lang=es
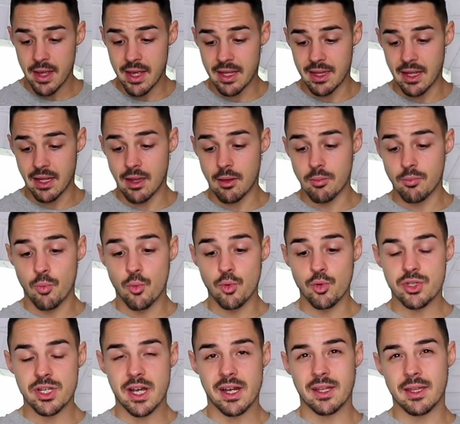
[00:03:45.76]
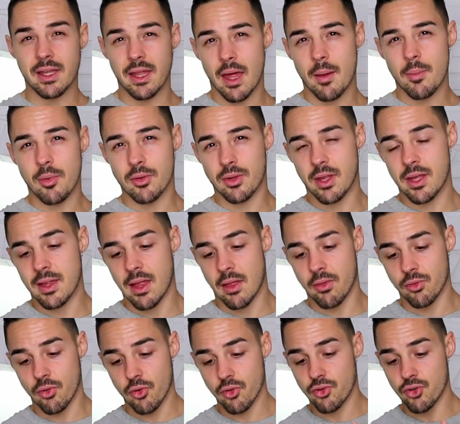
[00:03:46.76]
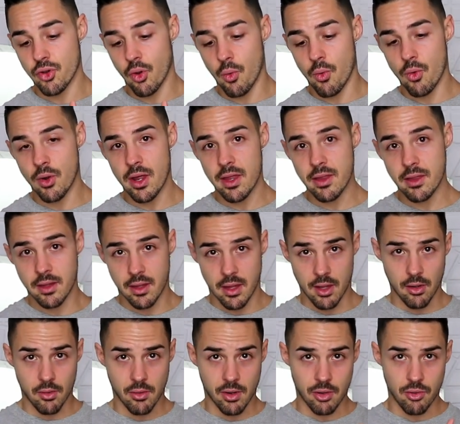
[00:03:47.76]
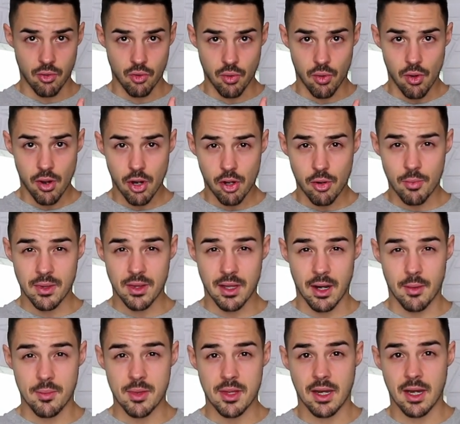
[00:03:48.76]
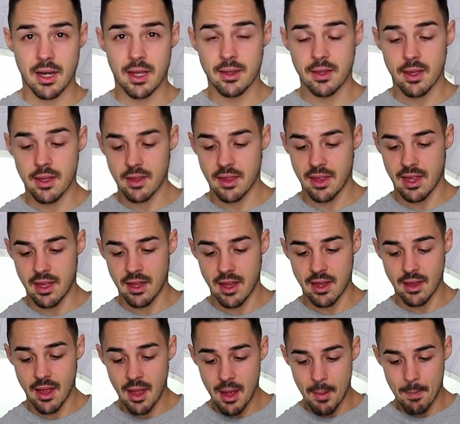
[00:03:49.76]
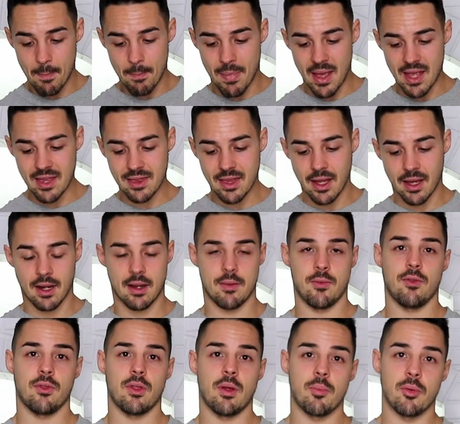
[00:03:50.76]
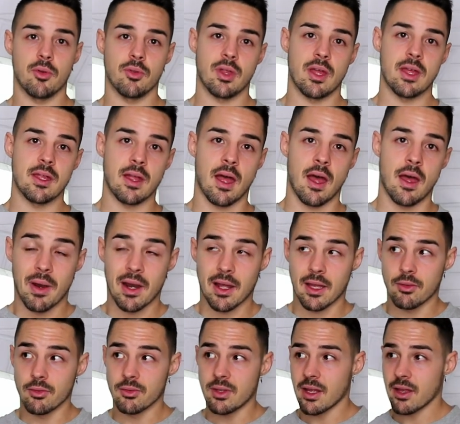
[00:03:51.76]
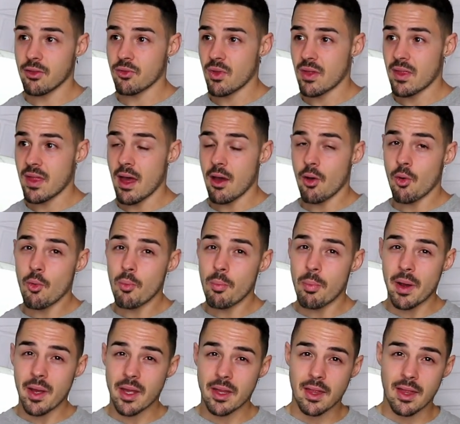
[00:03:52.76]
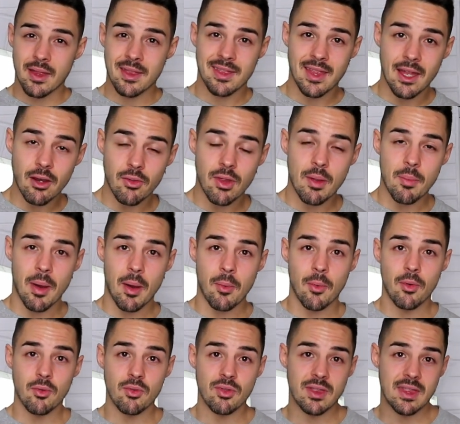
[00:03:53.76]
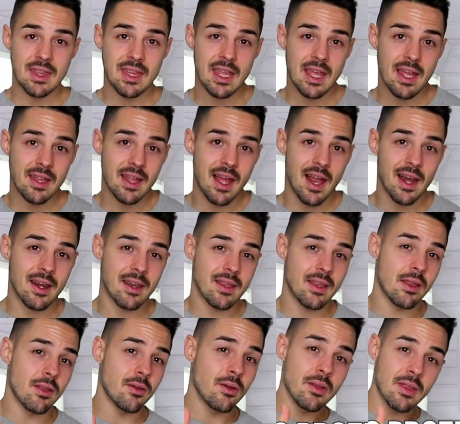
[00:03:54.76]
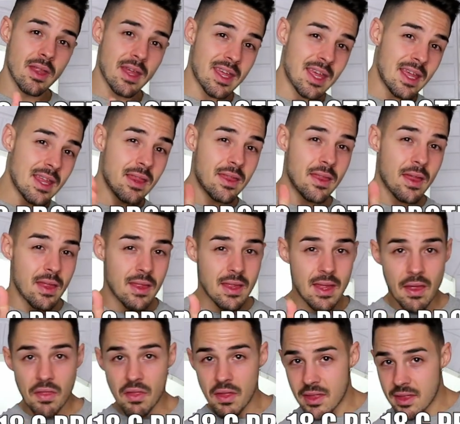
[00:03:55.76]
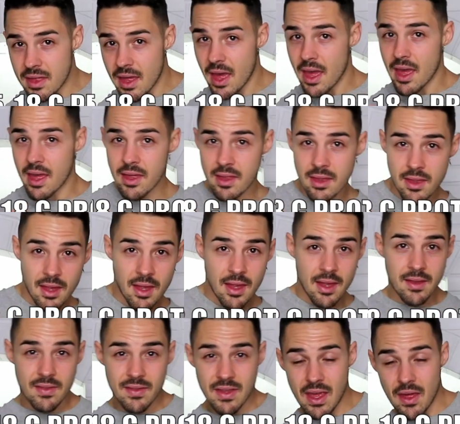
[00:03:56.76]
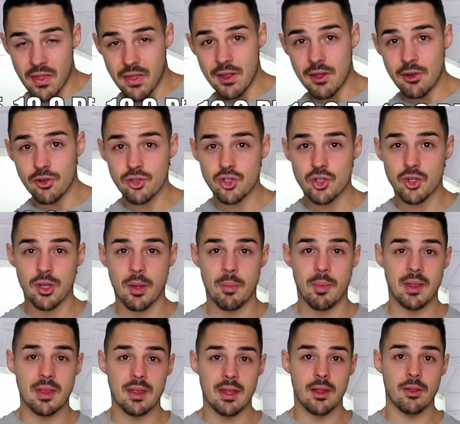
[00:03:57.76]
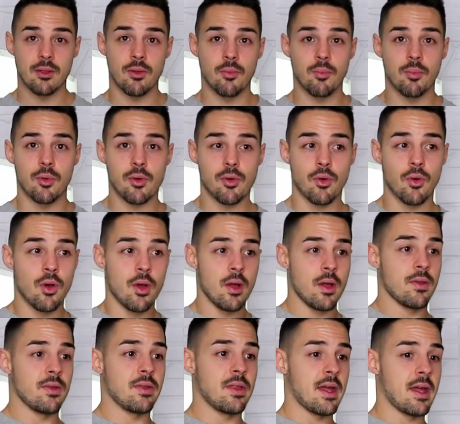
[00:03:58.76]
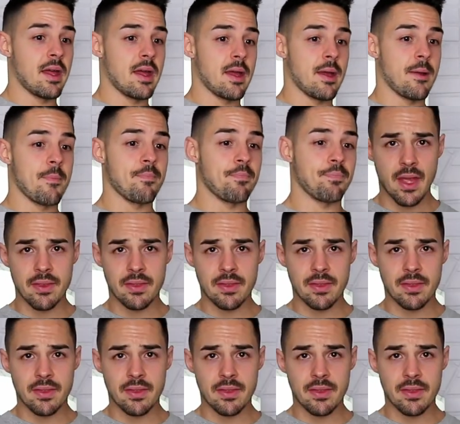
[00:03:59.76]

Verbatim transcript: y tienen mucha cantidad de proteína. Dos yogures, que es lo que yo suelo recomendar a mis clientes, tienen 20 gramos de proteína. Para que tú te hagas una idea, un paquete entero de pavo tiene alrededor de 15, 16, 18, dependiendo un poco de,